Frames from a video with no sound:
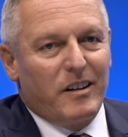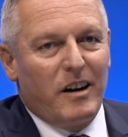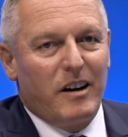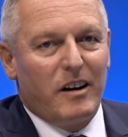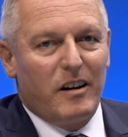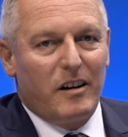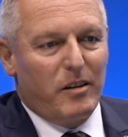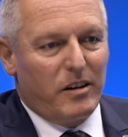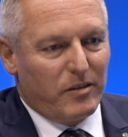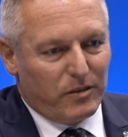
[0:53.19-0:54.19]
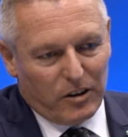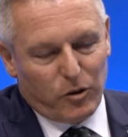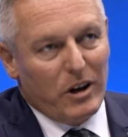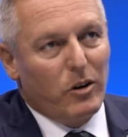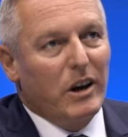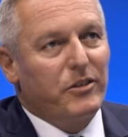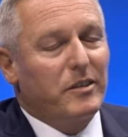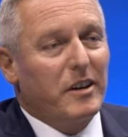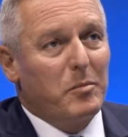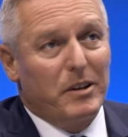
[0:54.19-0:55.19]
Äh, die Teuerung ist
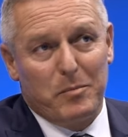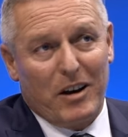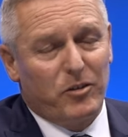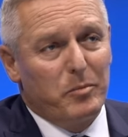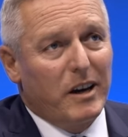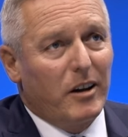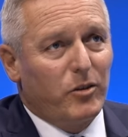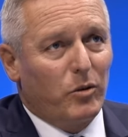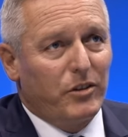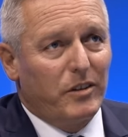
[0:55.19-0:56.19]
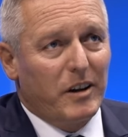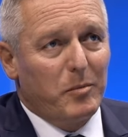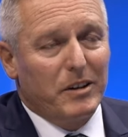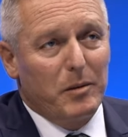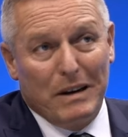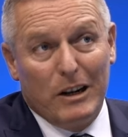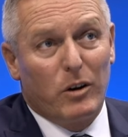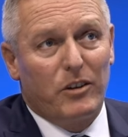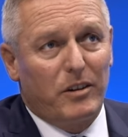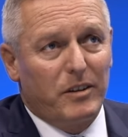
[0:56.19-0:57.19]
ein Thema, die Massenmigration ist ein Thema, die Bildung
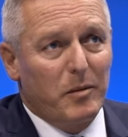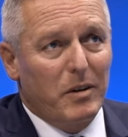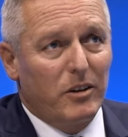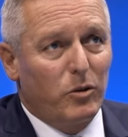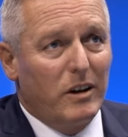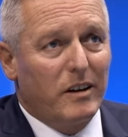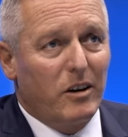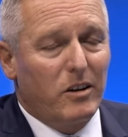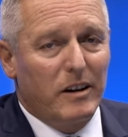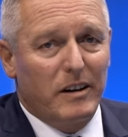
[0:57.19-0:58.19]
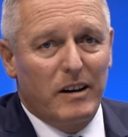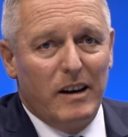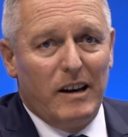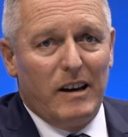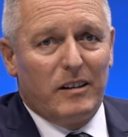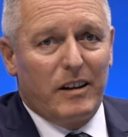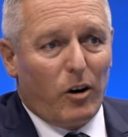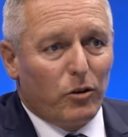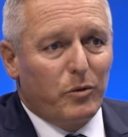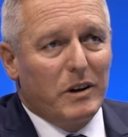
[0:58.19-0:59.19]
ist ein Thema, natürlich auch äh, die
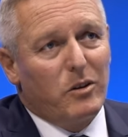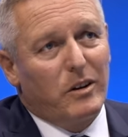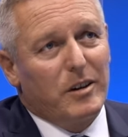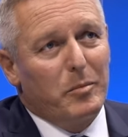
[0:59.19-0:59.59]
Auswirkungen der